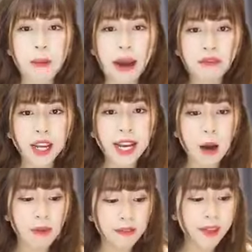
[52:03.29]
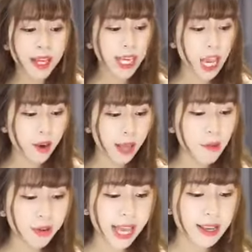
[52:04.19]
bà Vi đọc là Vi Kiều lấy
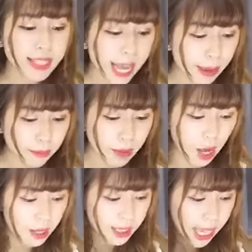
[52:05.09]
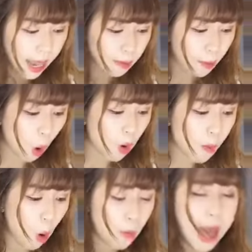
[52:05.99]
màu trắng size M set
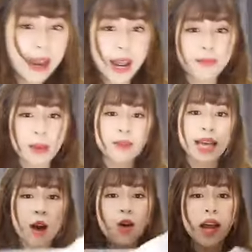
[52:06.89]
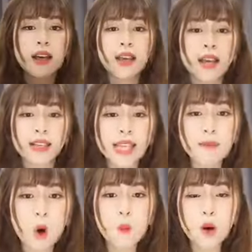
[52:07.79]
413 560 nè
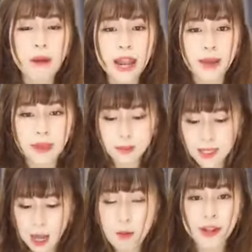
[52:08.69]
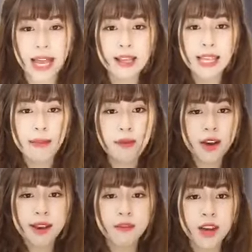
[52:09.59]
set 413 560 màu trắng size
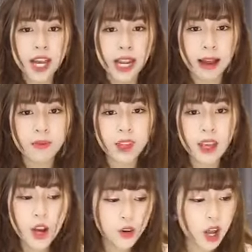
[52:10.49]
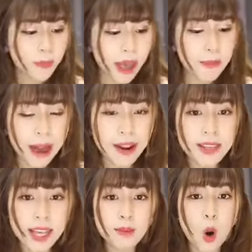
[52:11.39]
M cho Vi nè rồi bé Bảo
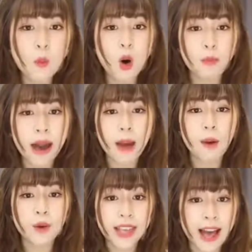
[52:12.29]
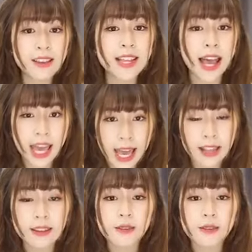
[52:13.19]
lấy set 413 màu trắng size S